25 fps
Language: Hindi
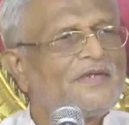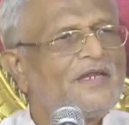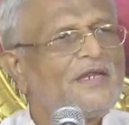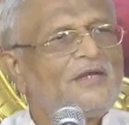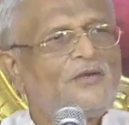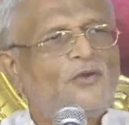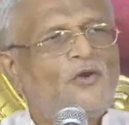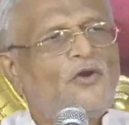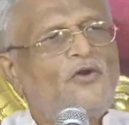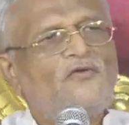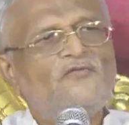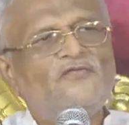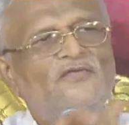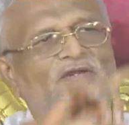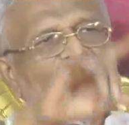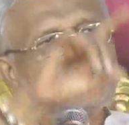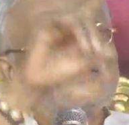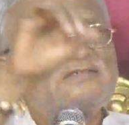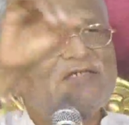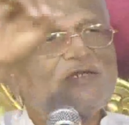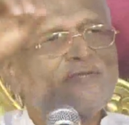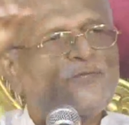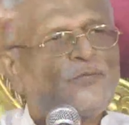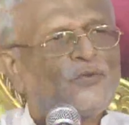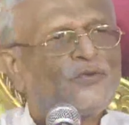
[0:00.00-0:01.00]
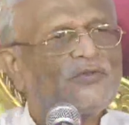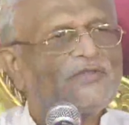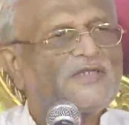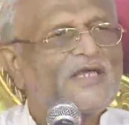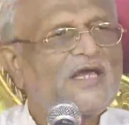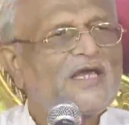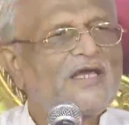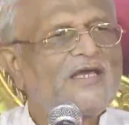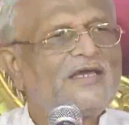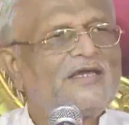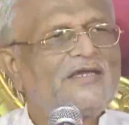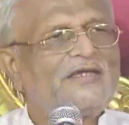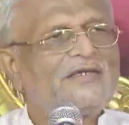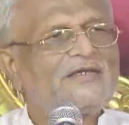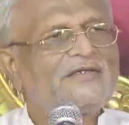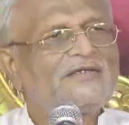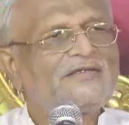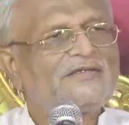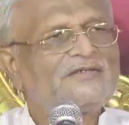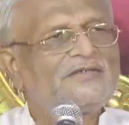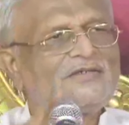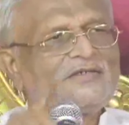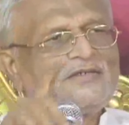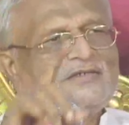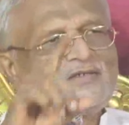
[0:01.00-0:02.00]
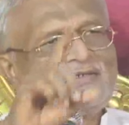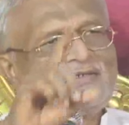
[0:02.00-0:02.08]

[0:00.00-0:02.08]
बोले लॉ ऑफ नेचर बोलता है